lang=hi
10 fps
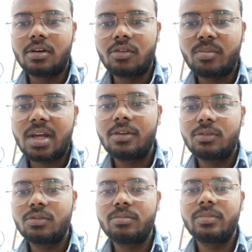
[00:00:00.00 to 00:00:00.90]
और मान लो
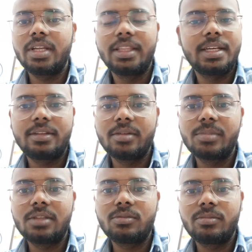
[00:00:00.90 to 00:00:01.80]
तुम इतने
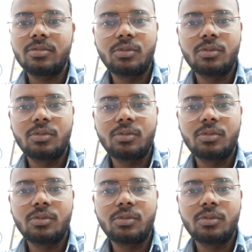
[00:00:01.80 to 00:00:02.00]
सिंबल तुम